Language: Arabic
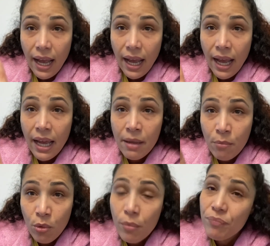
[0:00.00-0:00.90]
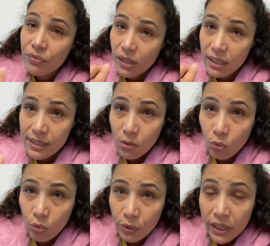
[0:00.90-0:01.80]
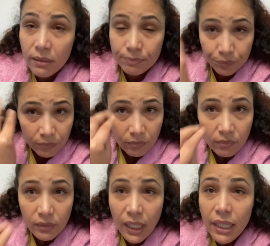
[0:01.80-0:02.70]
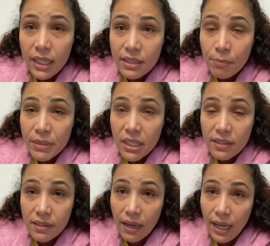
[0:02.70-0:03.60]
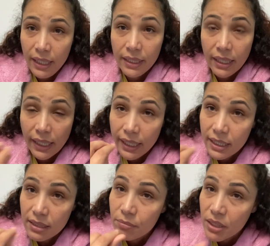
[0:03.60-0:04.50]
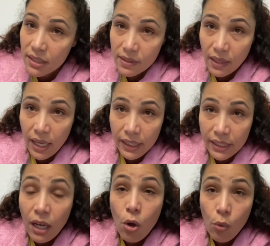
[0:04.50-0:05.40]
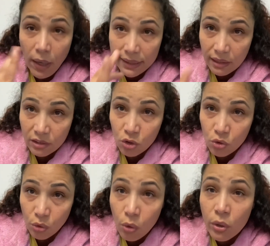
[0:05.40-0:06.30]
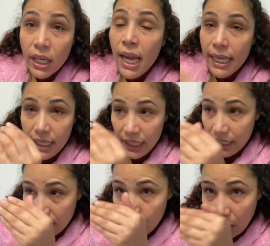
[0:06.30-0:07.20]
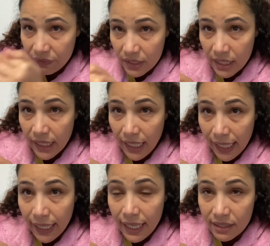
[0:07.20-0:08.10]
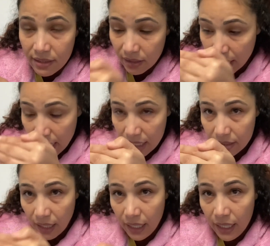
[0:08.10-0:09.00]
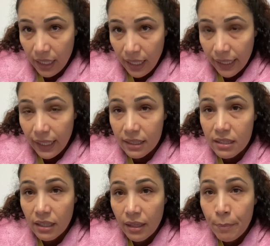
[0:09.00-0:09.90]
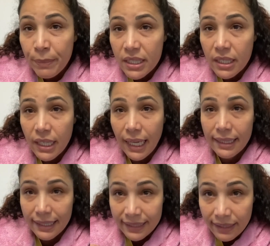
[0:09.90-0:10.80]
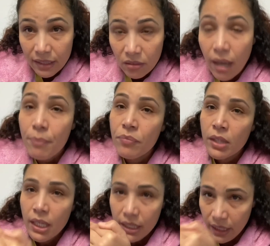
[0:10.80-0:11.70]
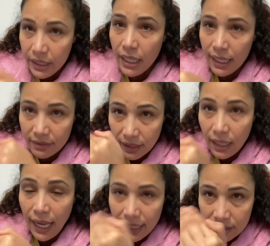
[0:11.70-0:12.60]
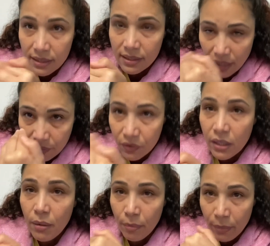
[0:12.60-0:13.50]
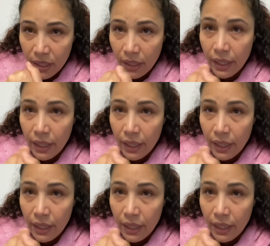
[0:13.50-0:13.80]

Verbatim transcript: ام e، اللي سولوني راه تمديد صلاحيه راه كاينه تمديد صلاحيه واحد ثلاثه شهور يعني لو وقفت ليك لاكارت تاع لاكارت ميديكال ديتا يعني راه عندك الحق تستافدي من